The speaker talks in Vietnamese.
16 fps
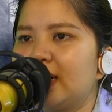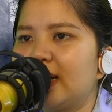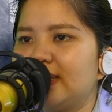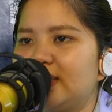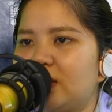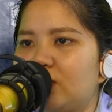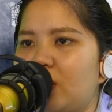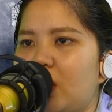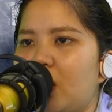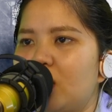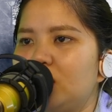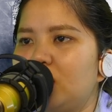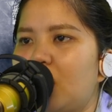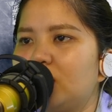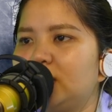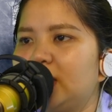Ngay sau đó
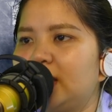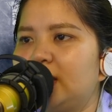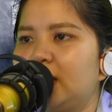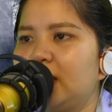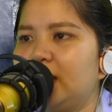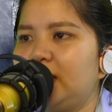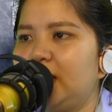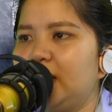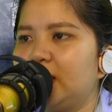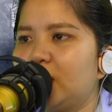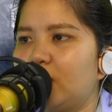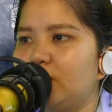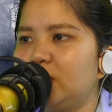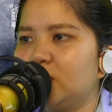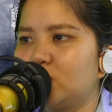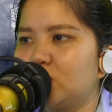ngón tay thần linh nhìn
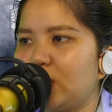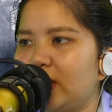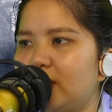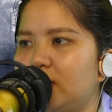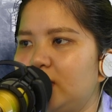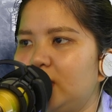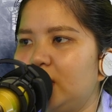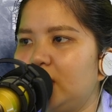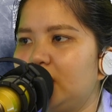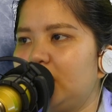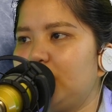không được xoay người